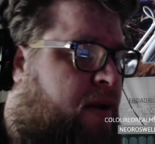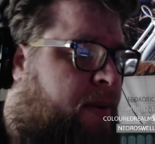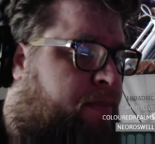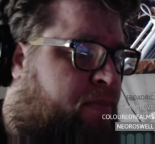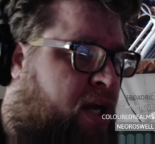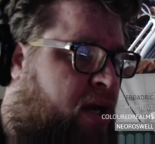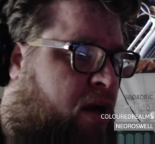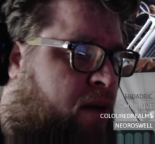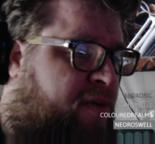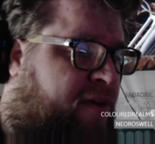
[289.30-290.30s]
Mais,
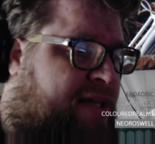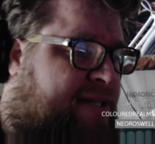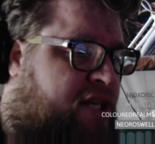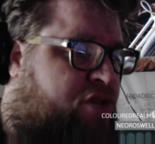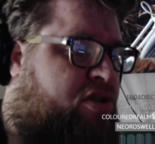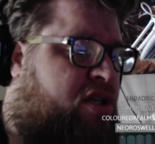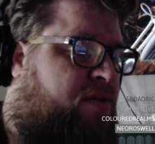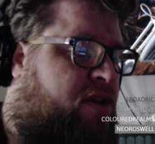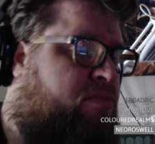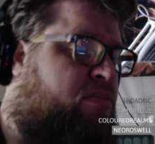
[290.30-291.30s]
euh, mais voilà, c'est des choses qui
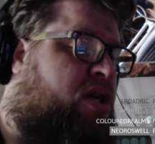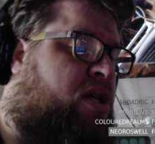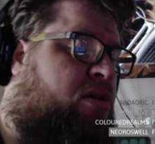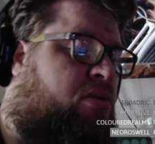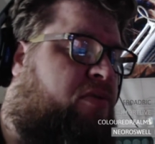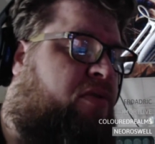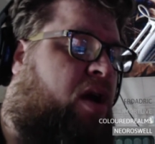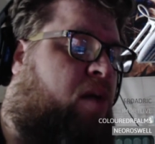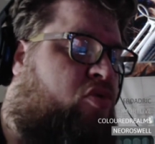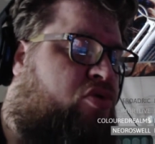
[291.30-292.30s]
vont être mises au
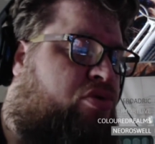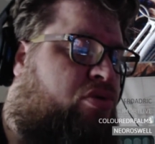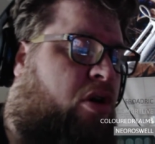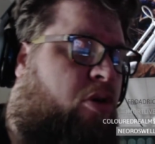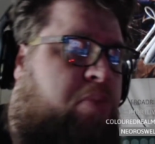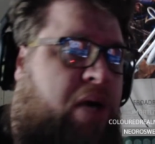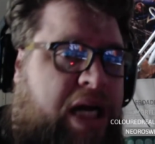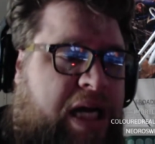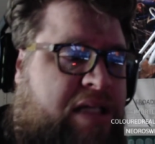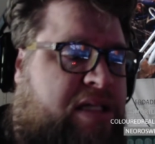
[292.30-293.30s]
fur et à mesure en
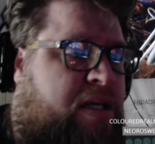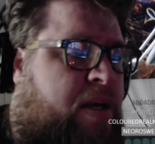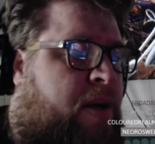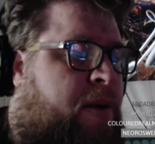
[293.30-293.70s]
place.